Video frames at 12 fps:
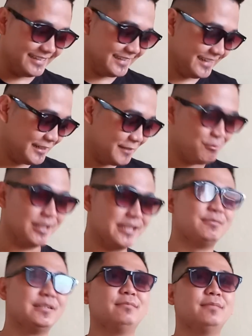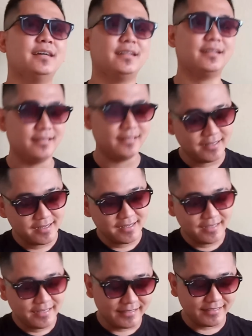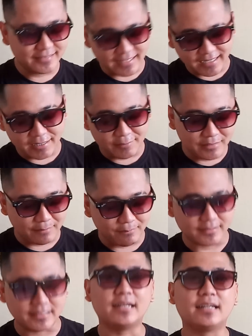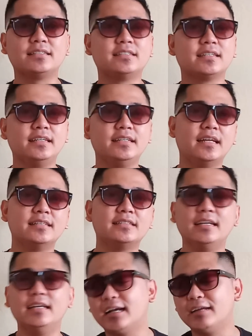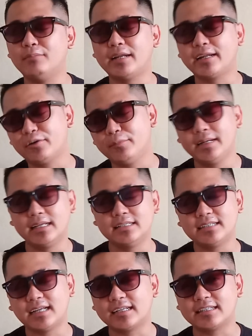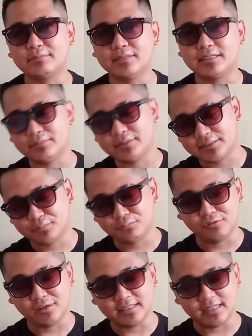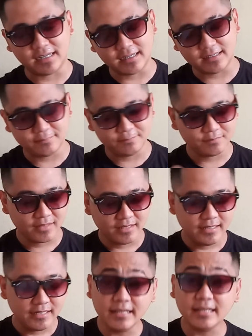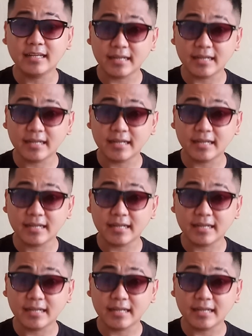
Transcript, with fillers: jadi buat teman-teman Ini saya mendapatkan rezeki dan saya akan merekomendasikan ke teman-teman semuanya Ini